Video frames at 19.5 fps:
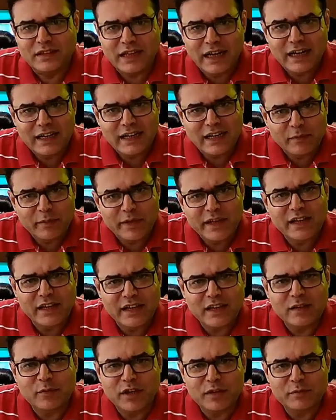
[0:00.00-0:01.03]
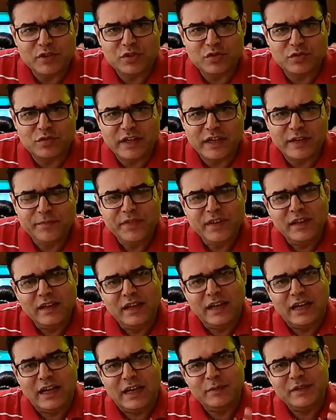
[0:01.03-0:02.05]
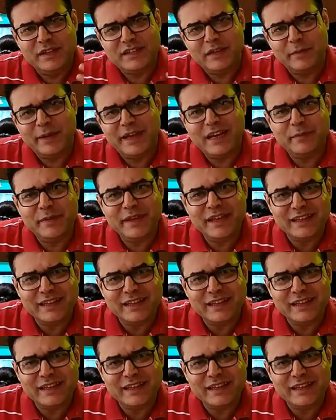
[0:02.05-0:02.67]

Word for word: दाल ढाबा यहाँ की बहुत मशहूर है हमने इससे पहले भी